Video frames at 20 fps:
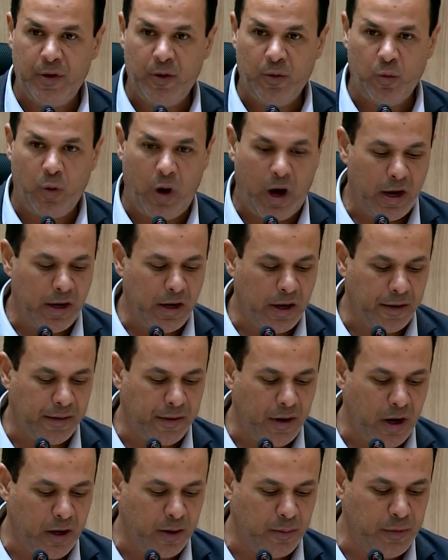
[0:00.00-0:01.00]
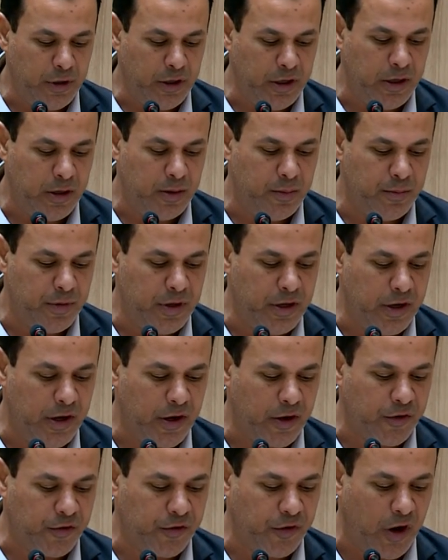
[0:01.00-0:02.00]
وعلى الرغم من
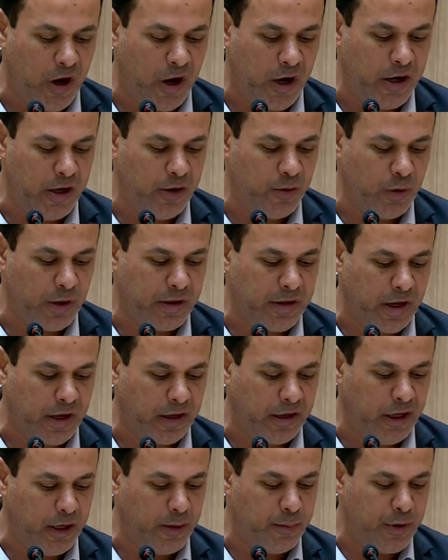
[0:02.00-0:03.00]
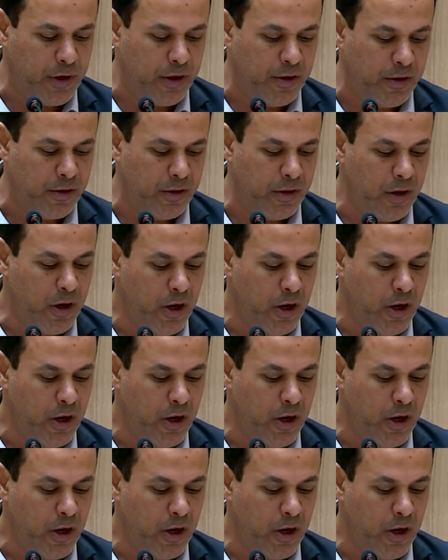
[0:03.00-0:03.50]
إقصاء وتغييب